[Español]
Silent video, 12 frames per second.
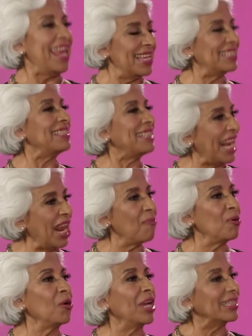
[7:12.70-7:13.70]
ese
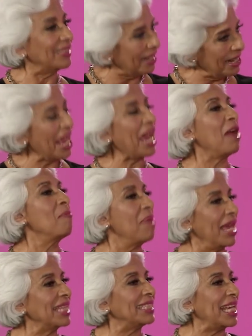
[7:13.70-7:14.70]
cerebro que se niega a
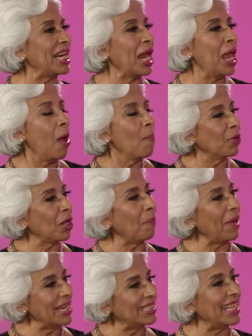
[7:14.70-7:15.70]
envejecer, porque
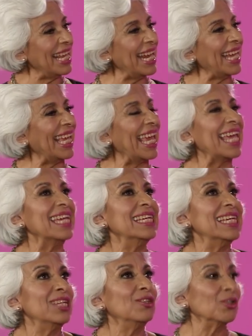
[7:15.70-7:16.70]
pareciera
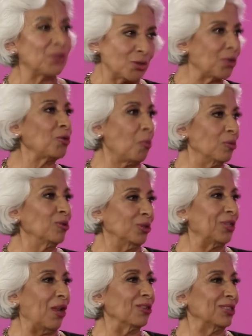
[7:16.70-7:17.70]
que nosotros somos los
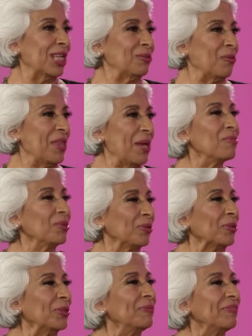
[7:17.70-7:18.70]
que los descuidamos,
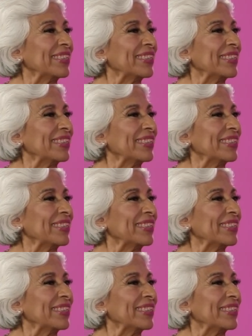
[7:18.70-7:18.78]
¿no?